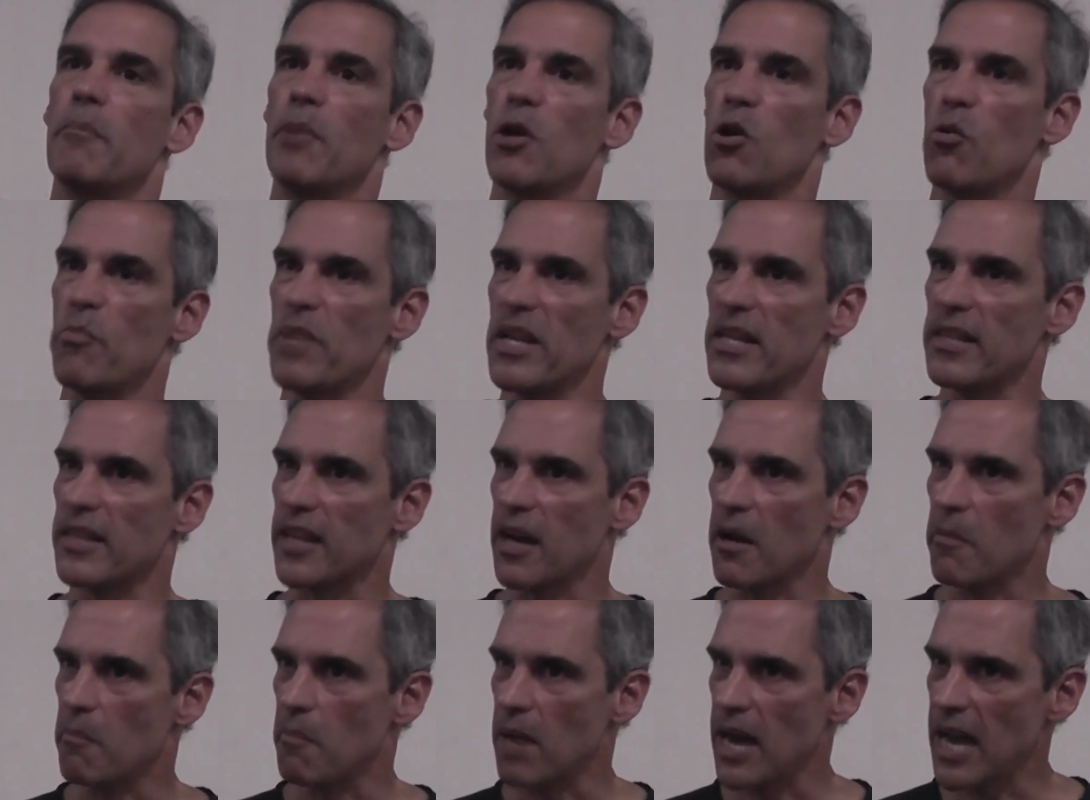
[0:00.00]
Pero
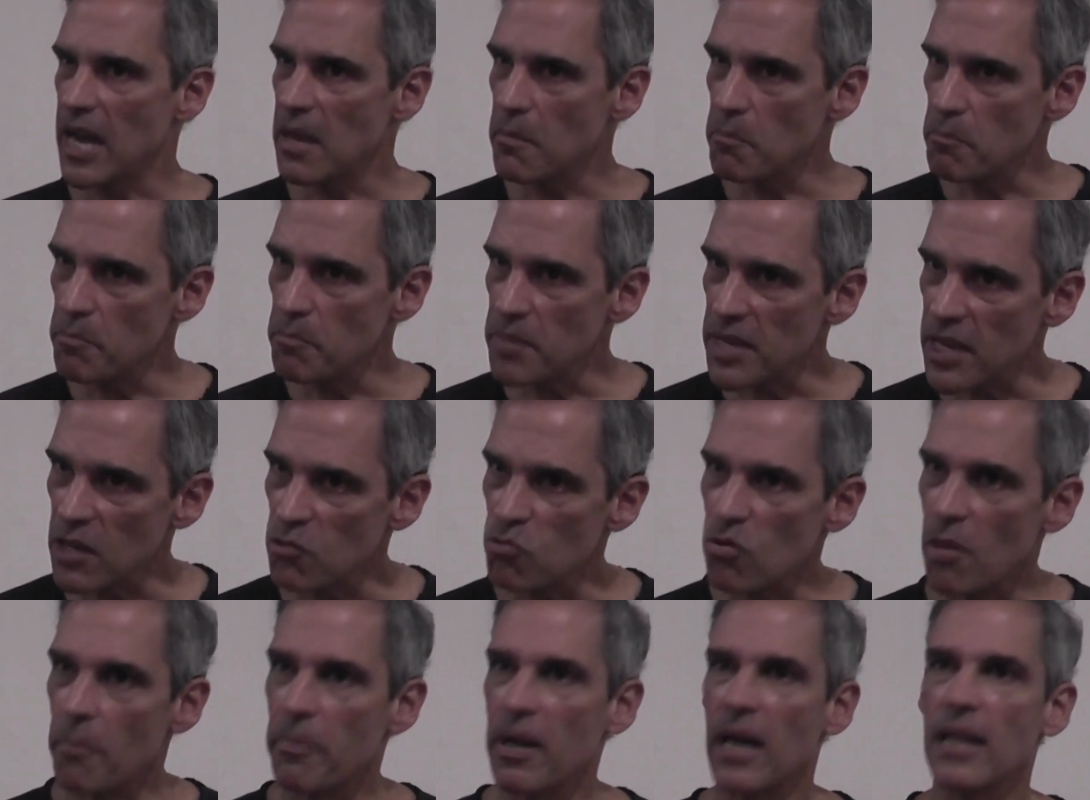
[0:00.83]
mientras más
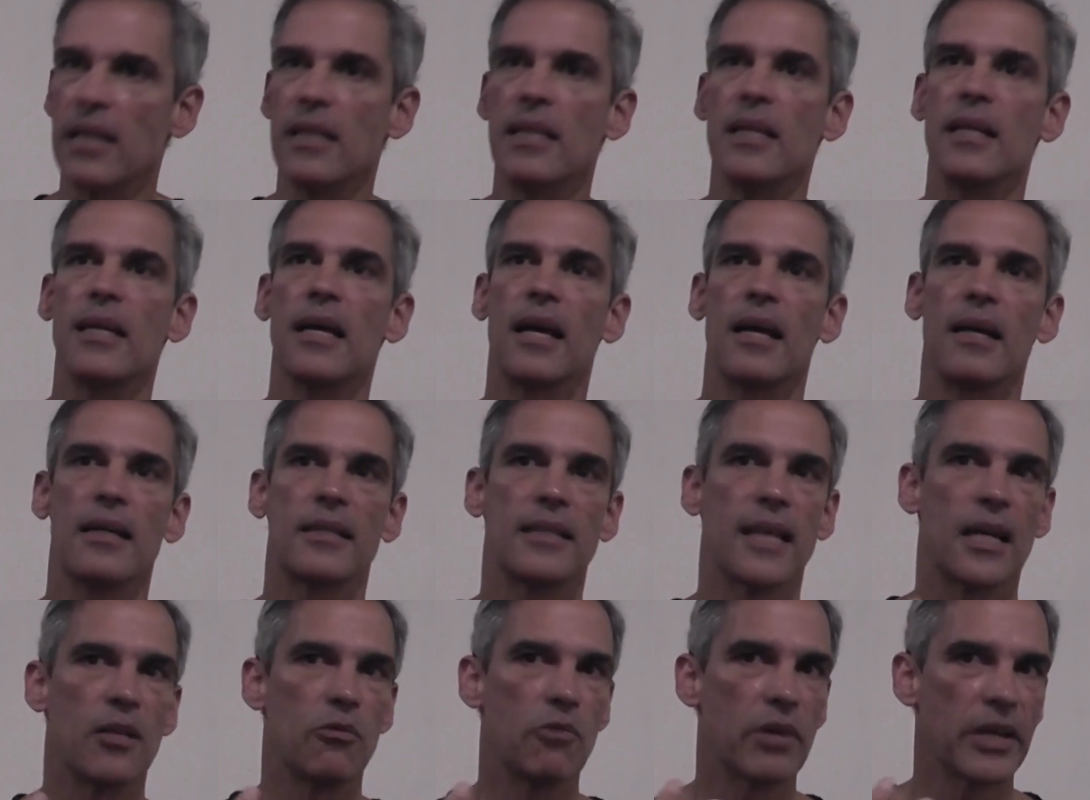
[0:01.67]
empiezo a practicar
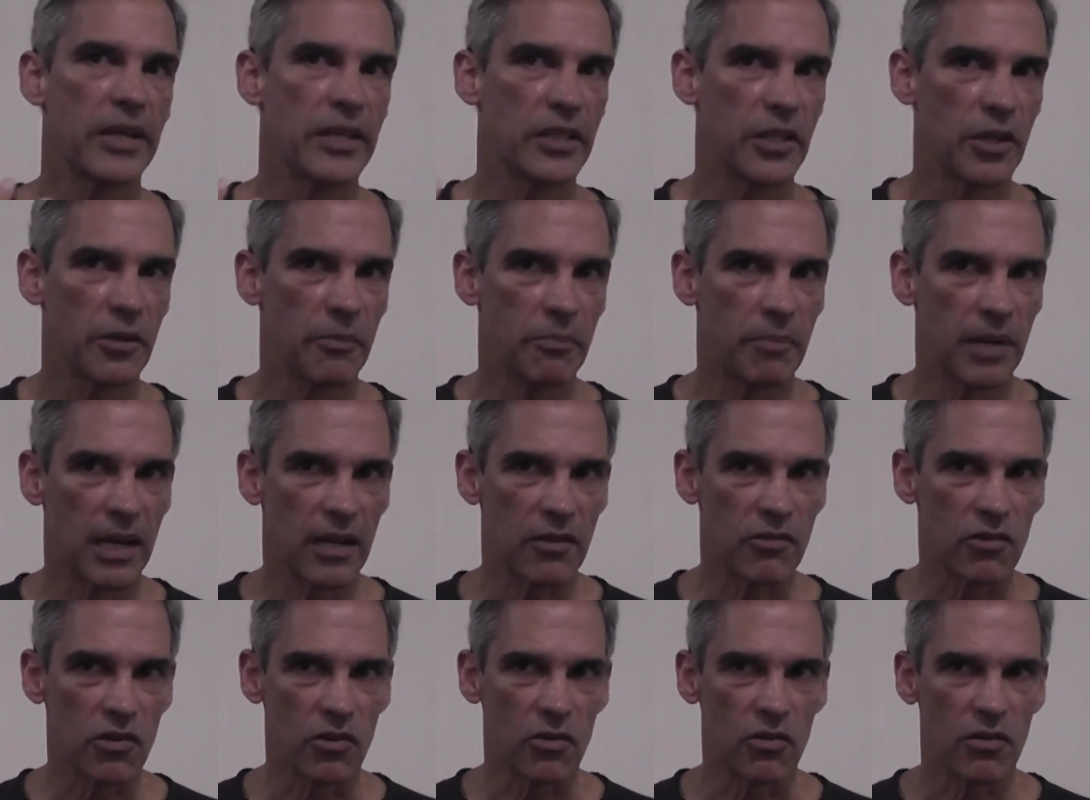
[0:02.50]
estando en este
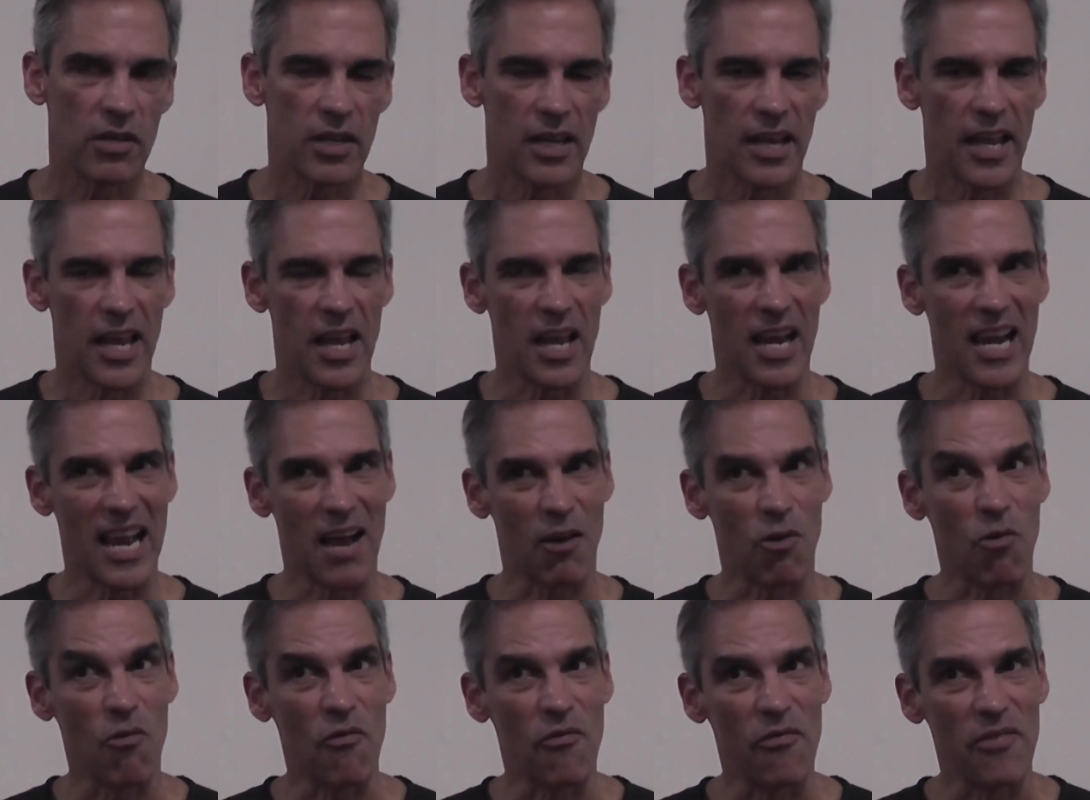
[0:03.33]
espacio, eh,
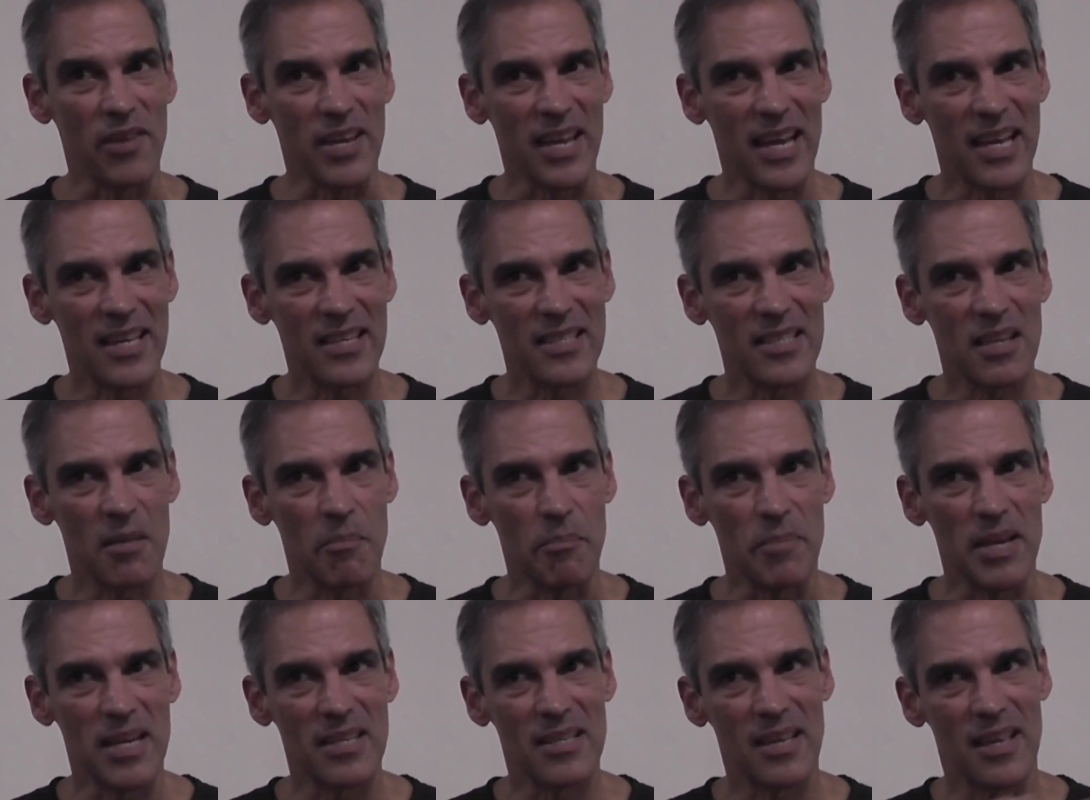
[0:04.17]
la confianza
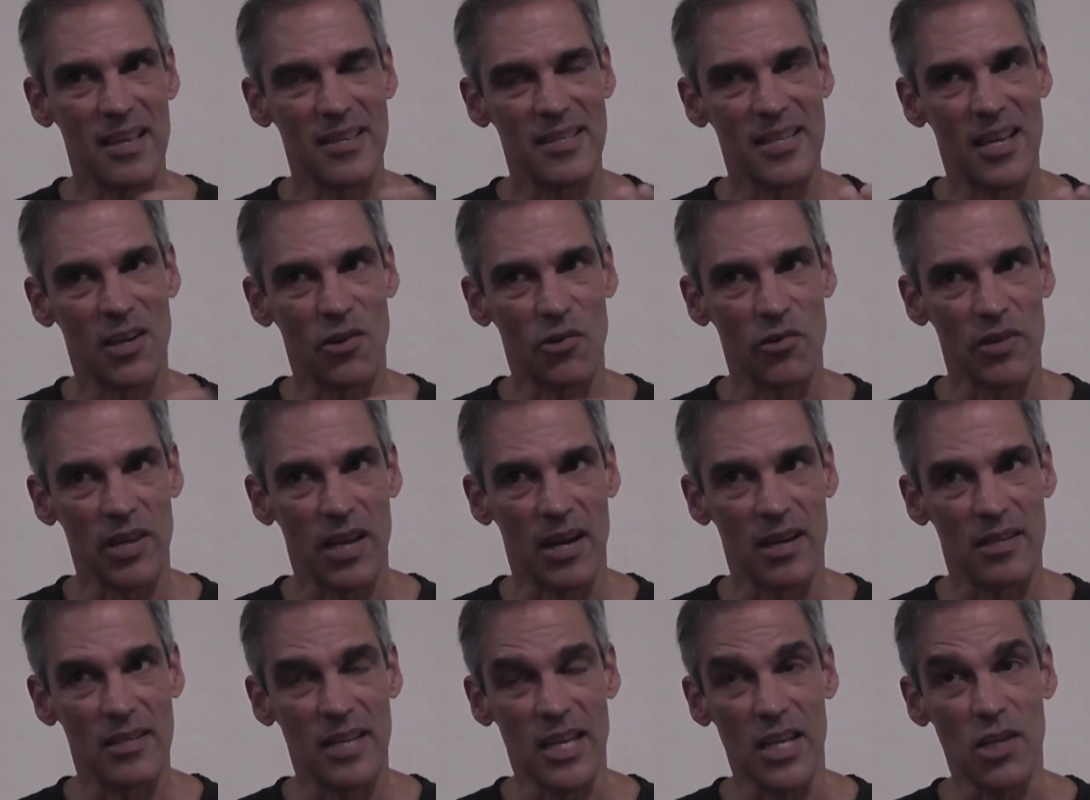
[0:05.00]
empieza a
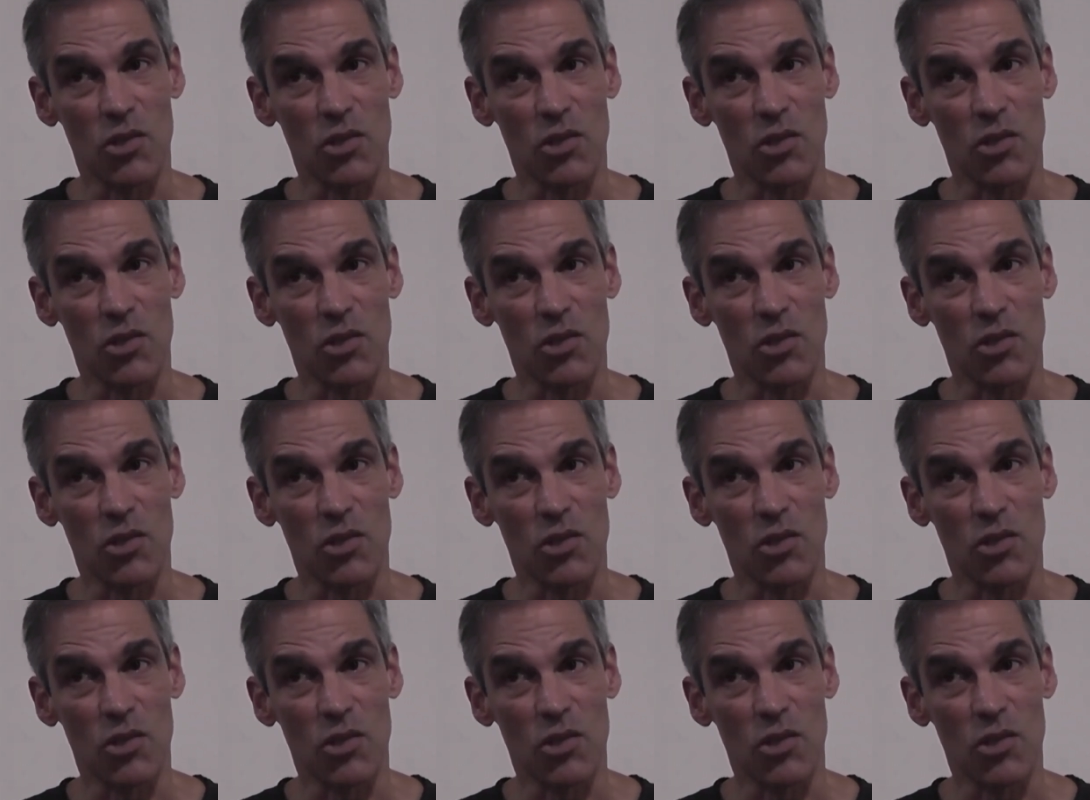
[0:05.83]
desarrollarse.